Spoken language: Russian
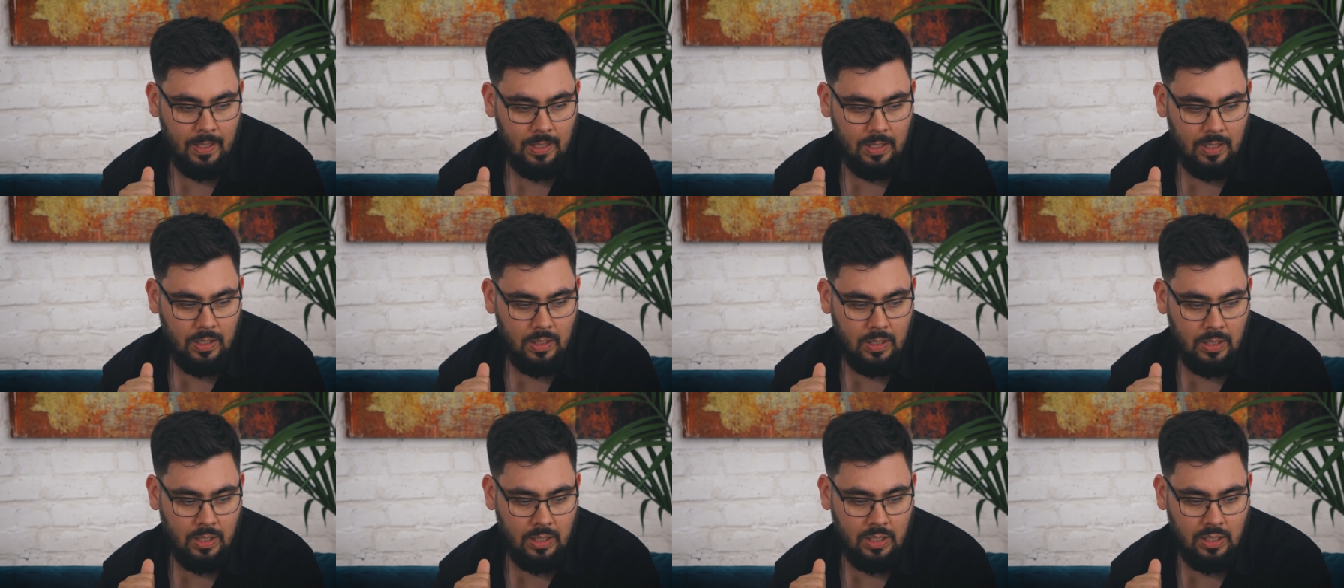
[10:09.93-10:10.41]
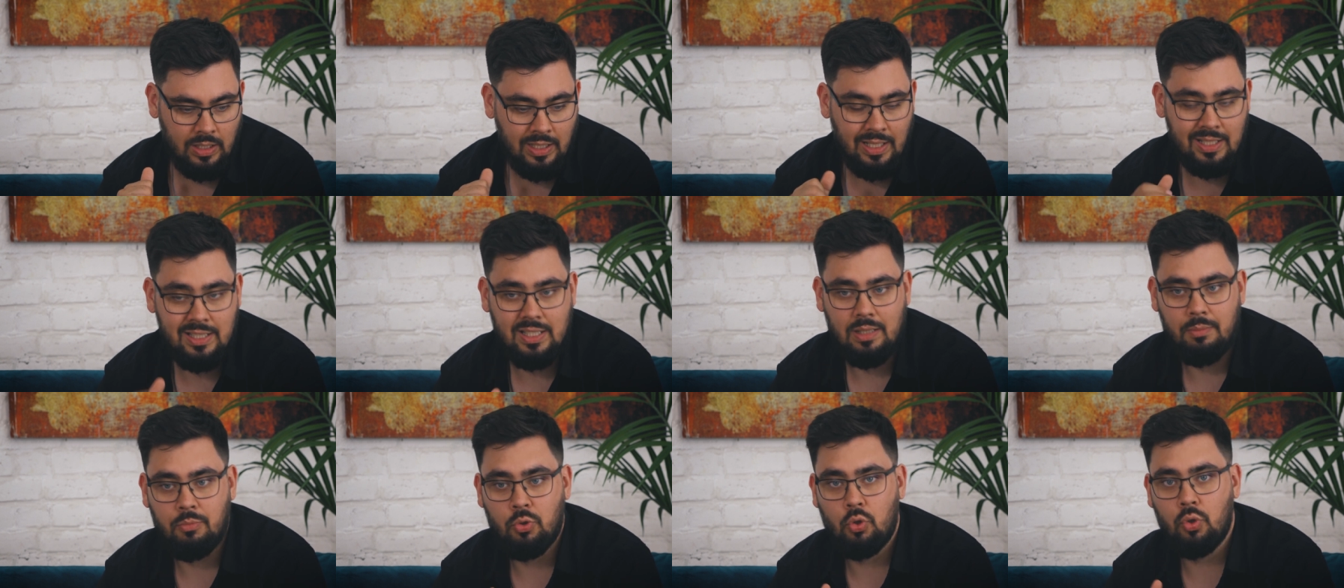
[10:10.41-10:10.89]
А, я
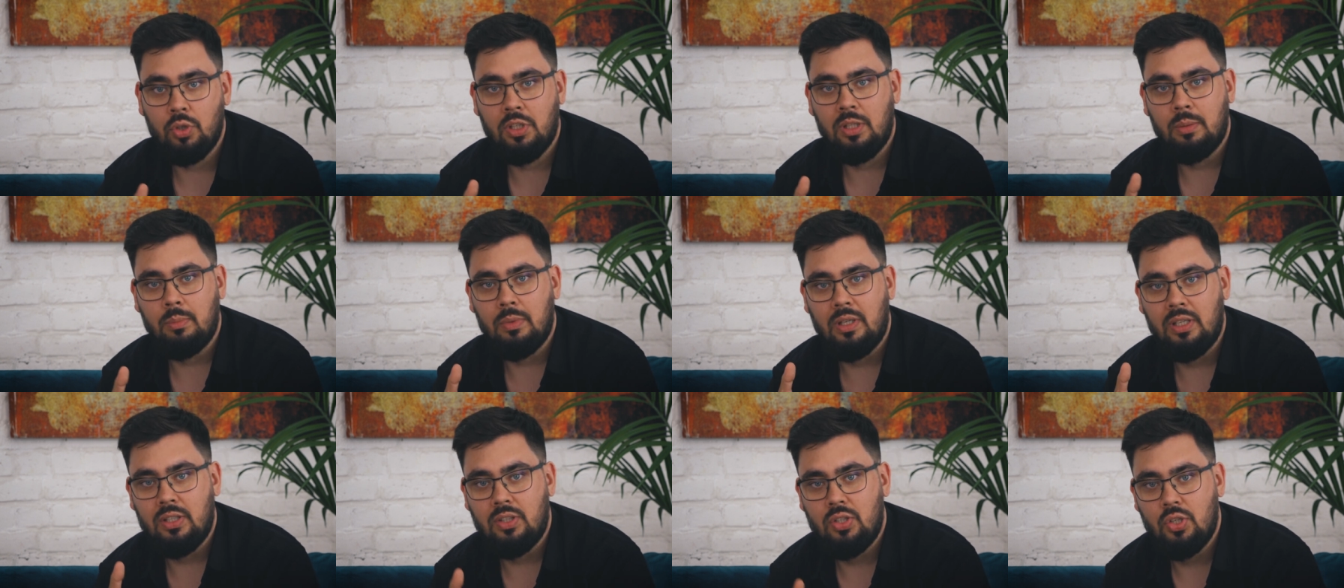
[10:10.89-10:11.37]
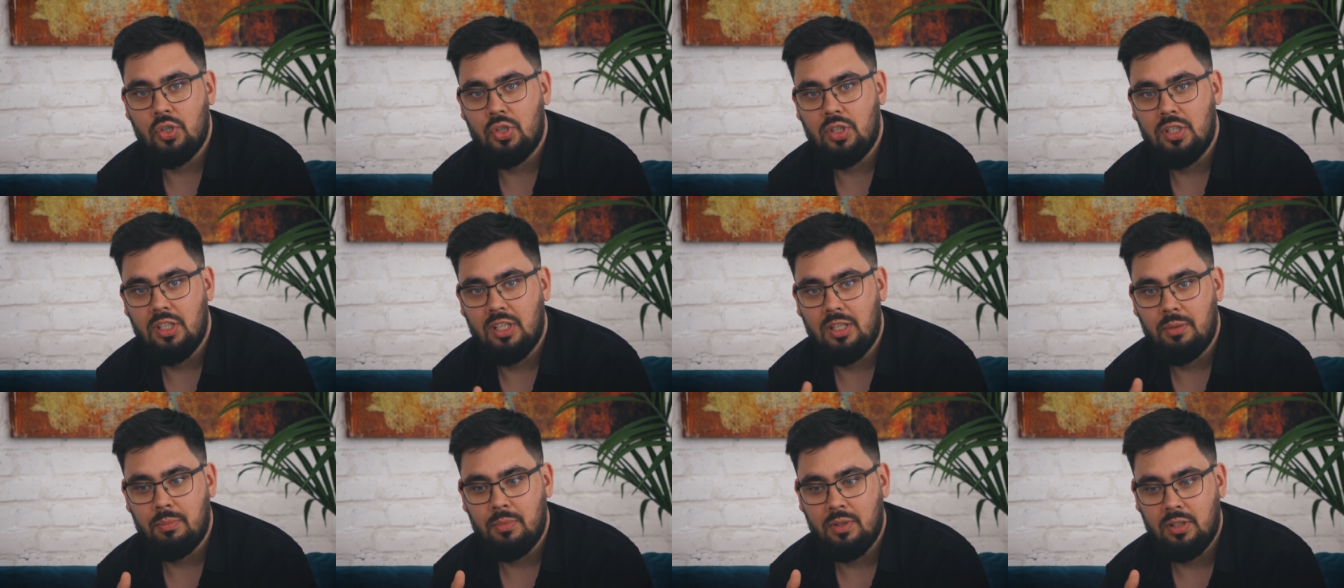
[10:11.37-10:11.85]
со многими
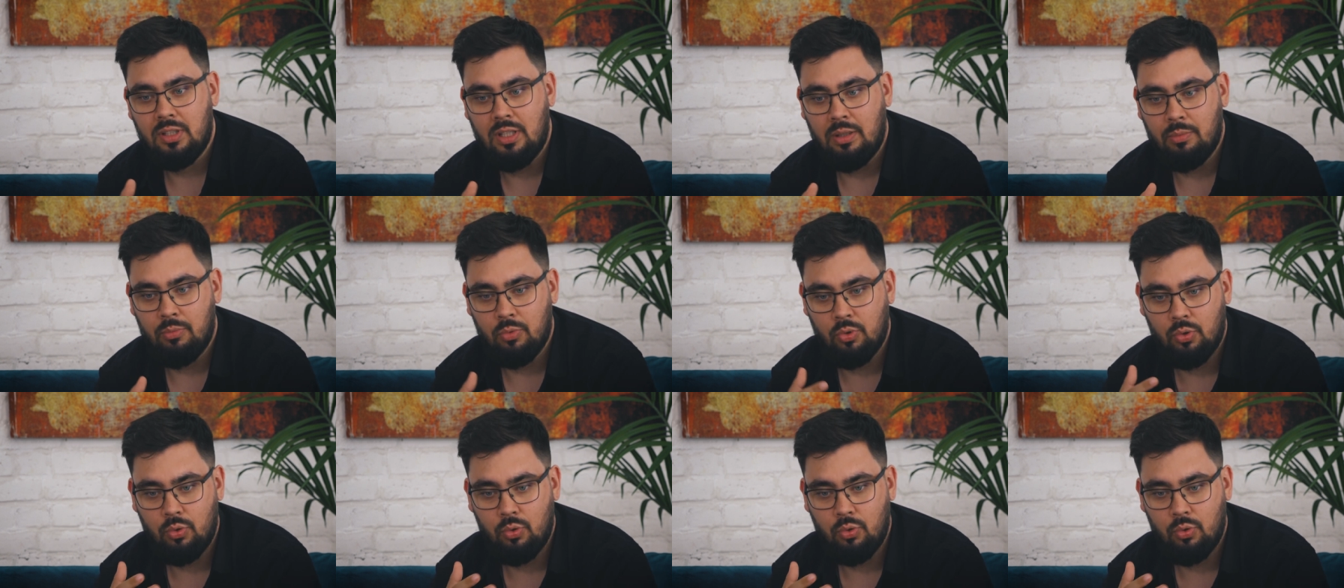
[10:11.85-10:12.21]
айтишниками, там,